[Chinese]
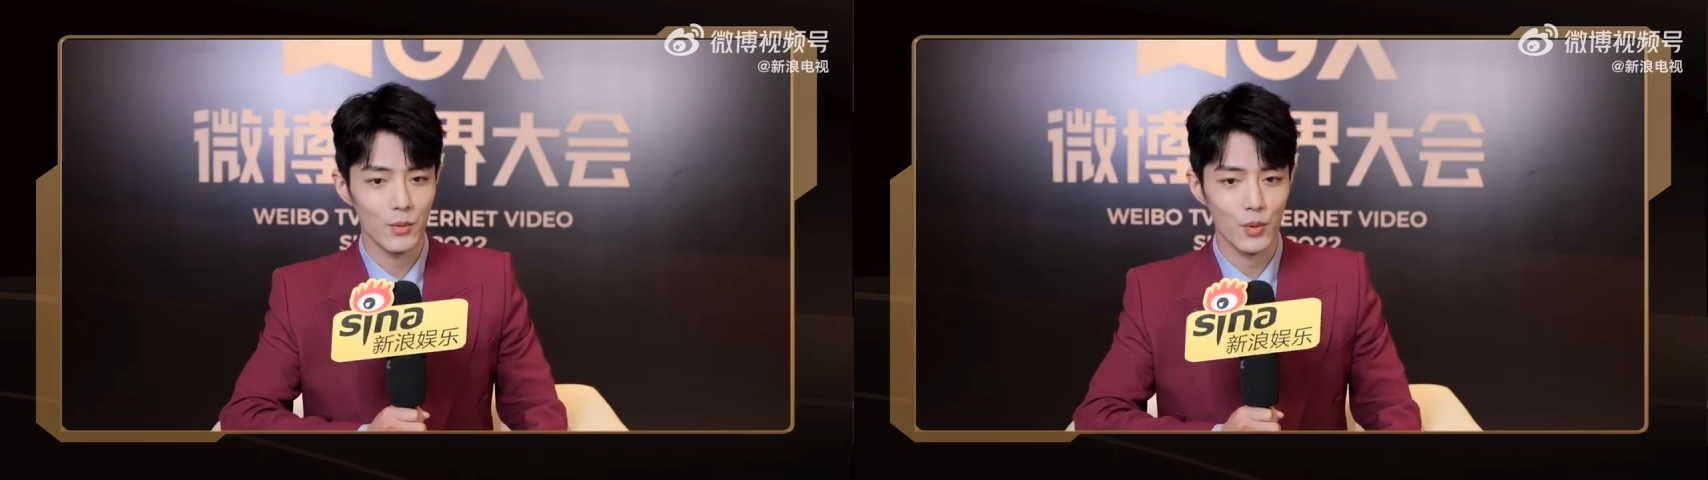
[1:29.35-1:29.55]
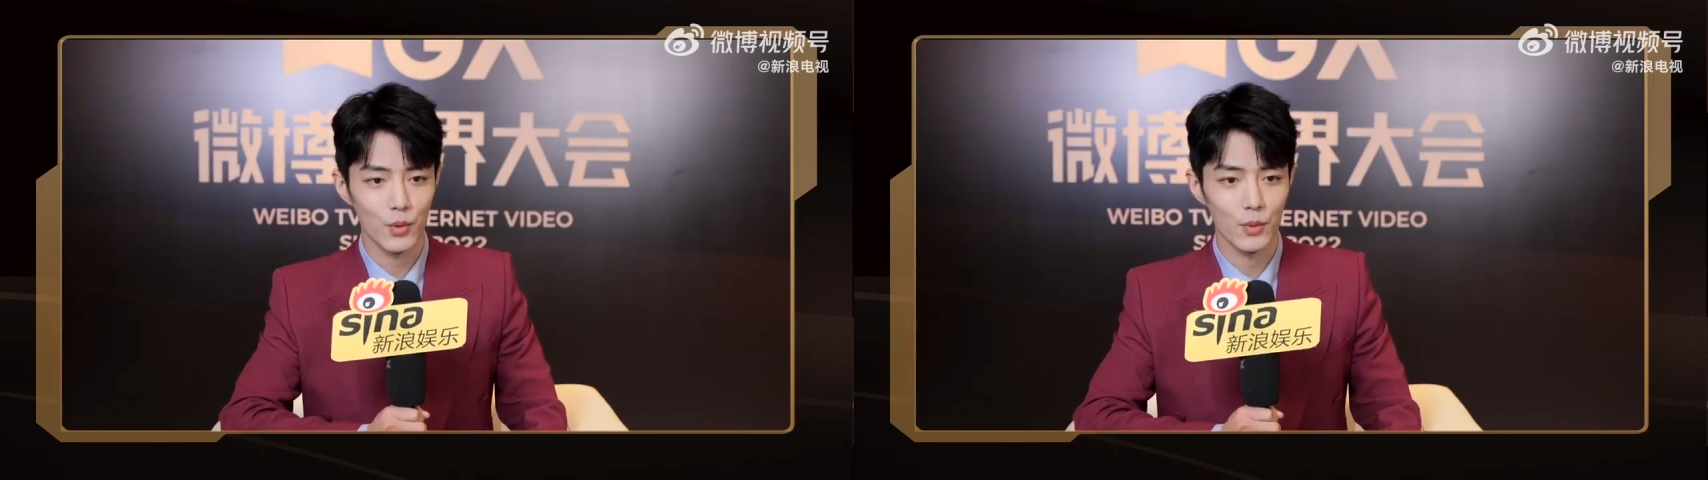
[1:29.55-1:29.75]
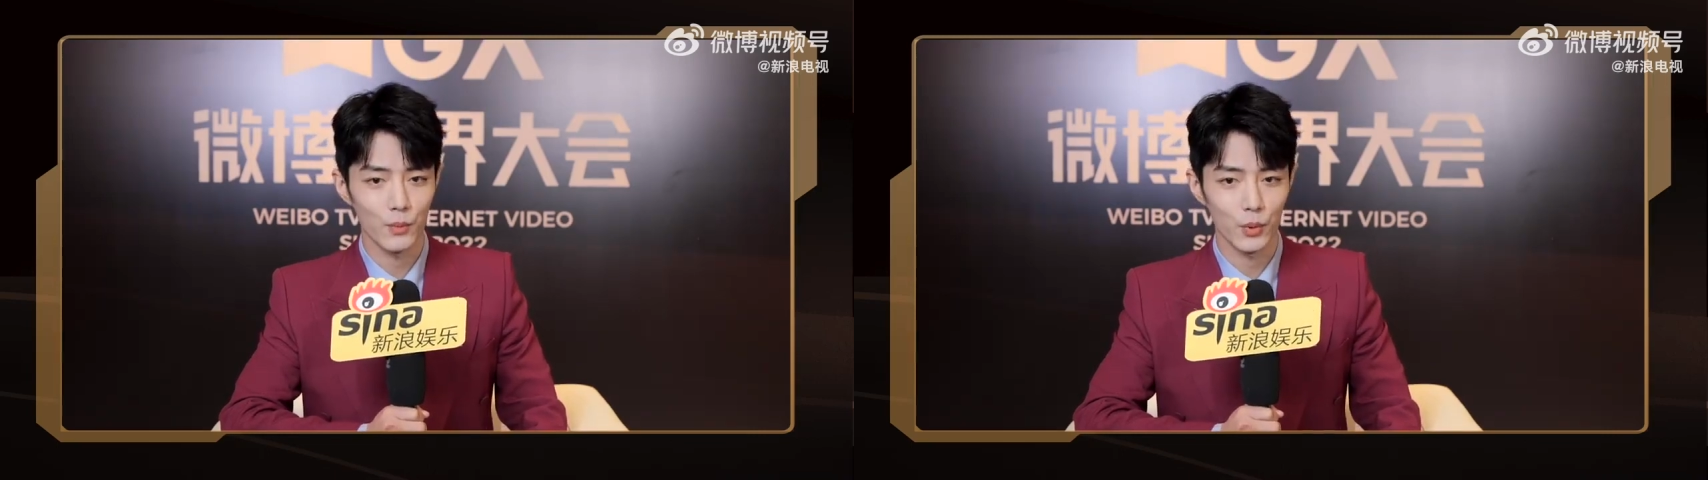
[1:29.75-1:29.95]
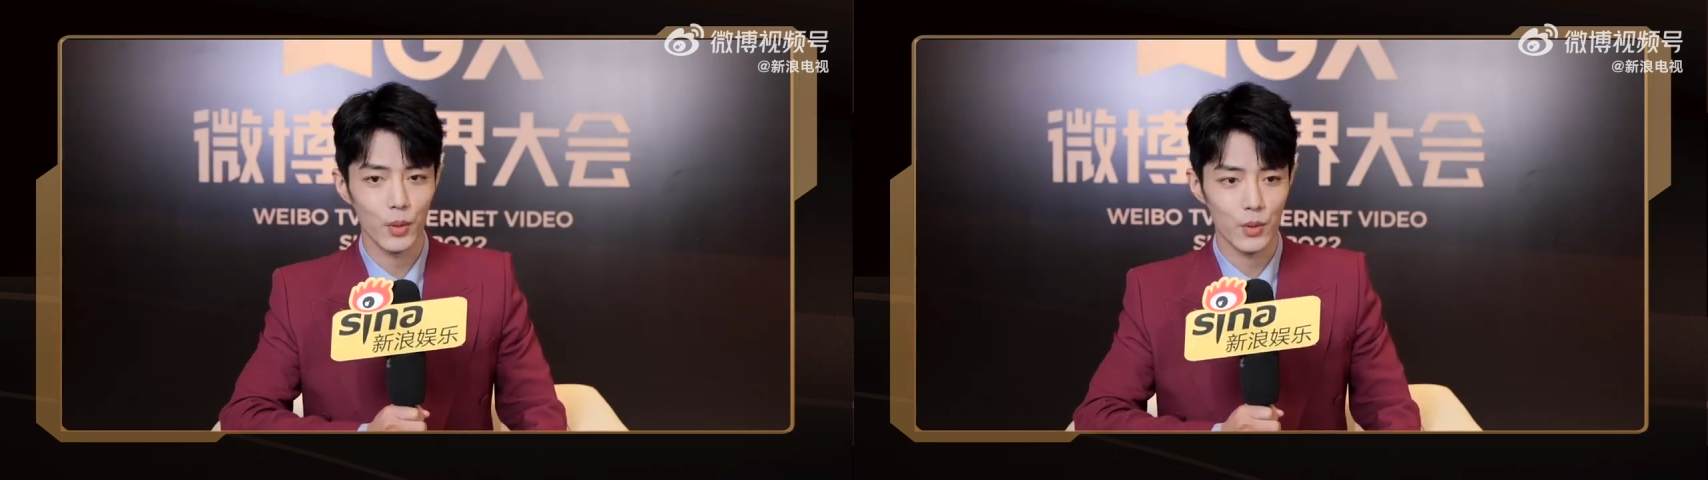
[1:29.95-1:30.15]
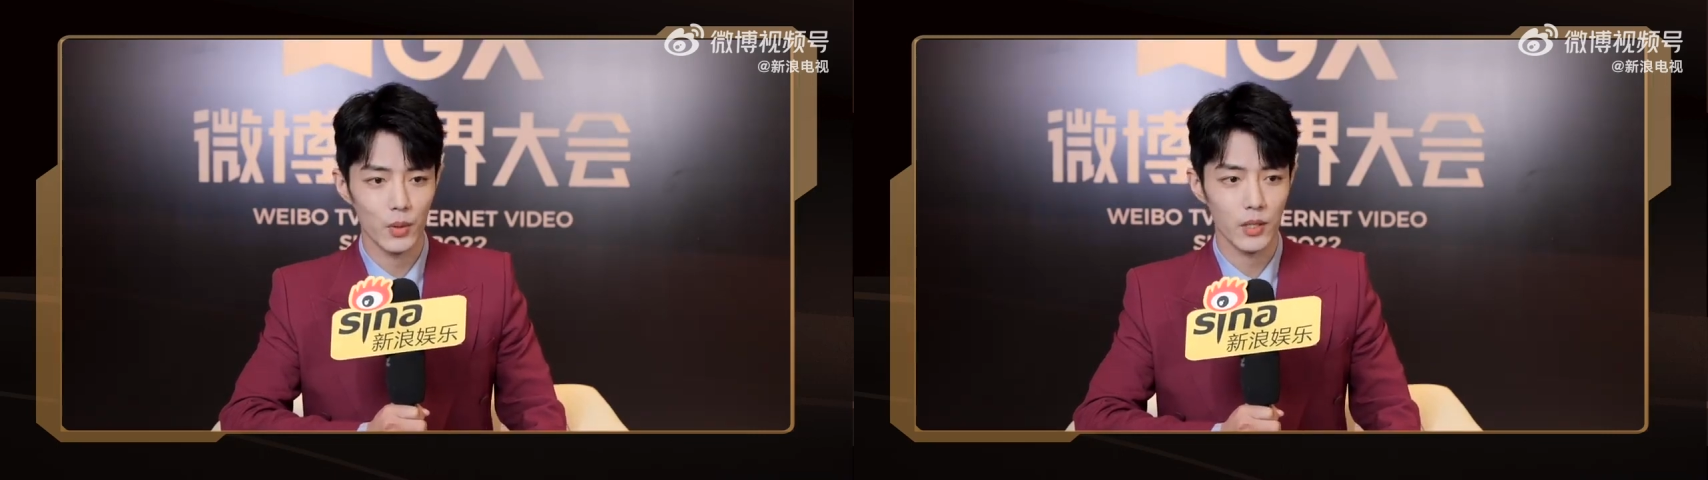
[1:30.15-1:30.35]
去部
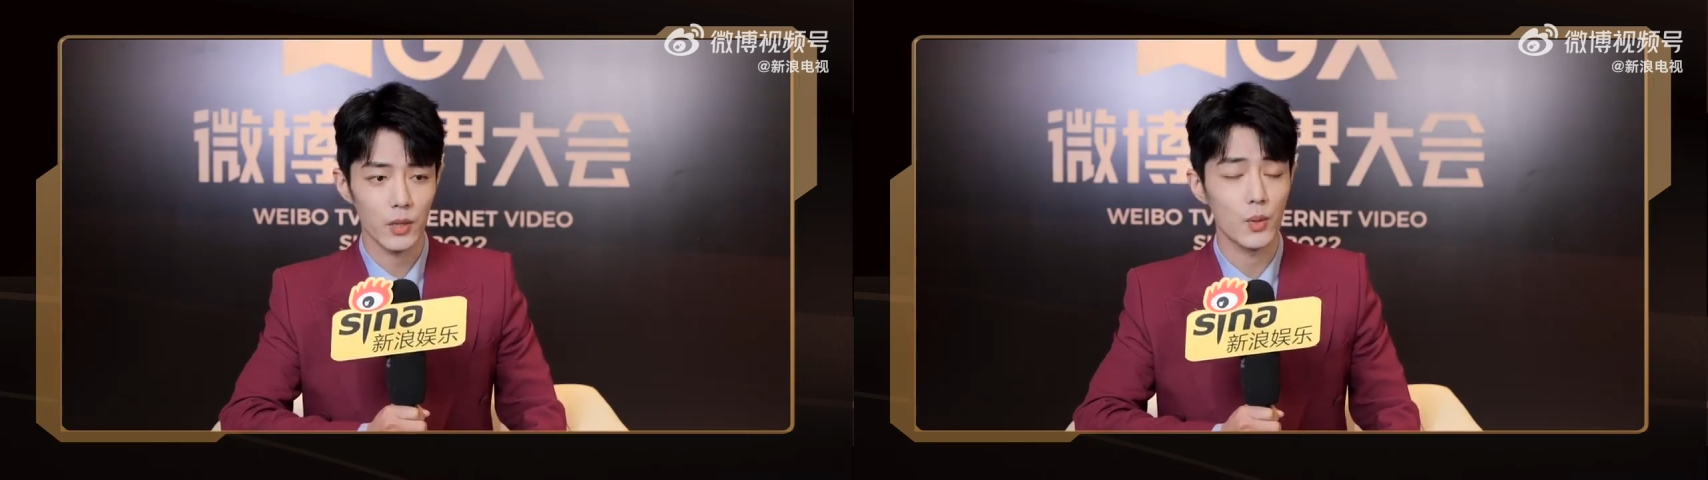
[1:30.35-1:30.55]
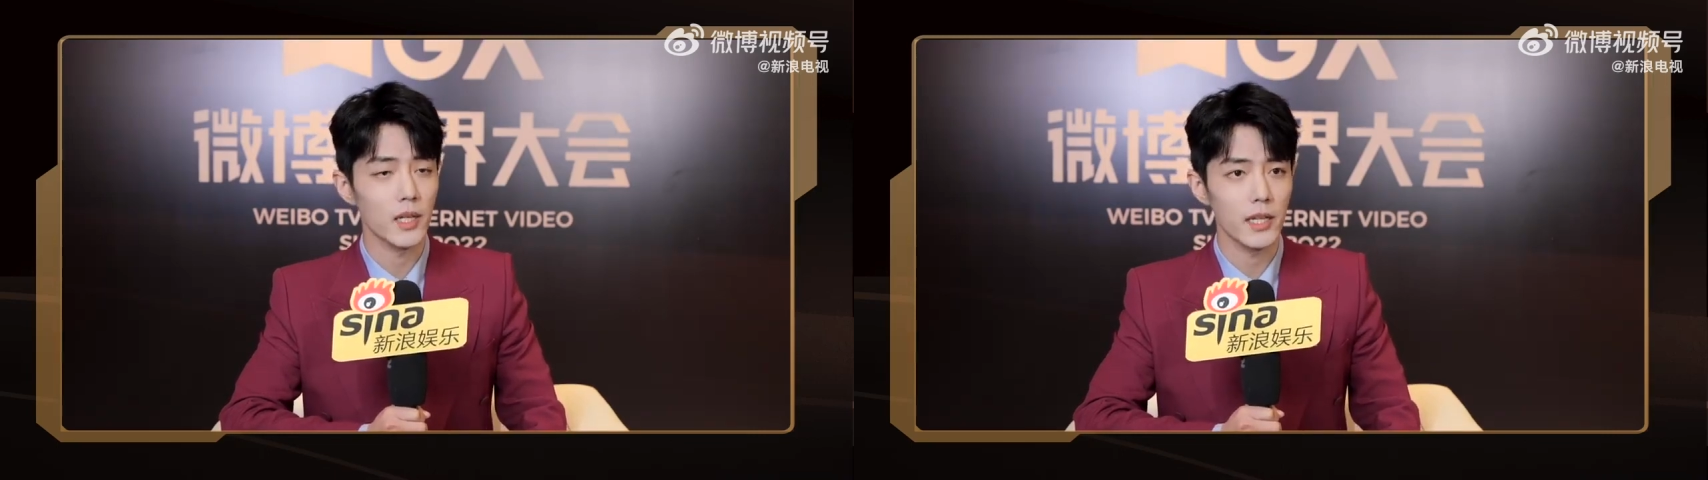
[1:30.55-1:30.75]
队做一个训